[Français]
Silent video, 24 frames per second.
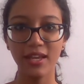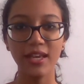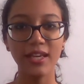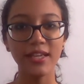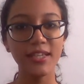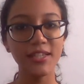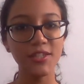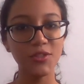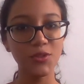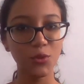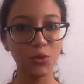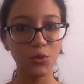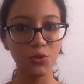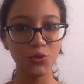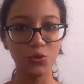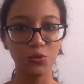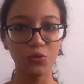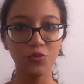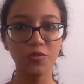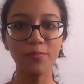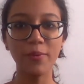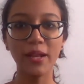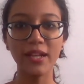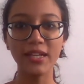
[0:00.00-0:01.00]
qui se
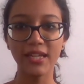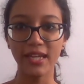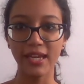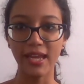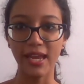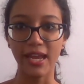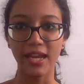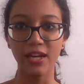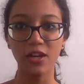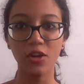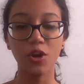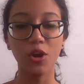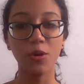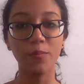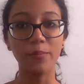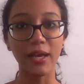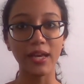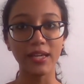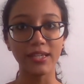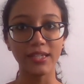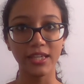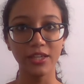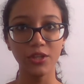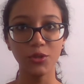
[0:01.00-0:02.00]
retrouve malgré elle
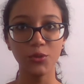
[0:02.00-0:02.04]
embarquée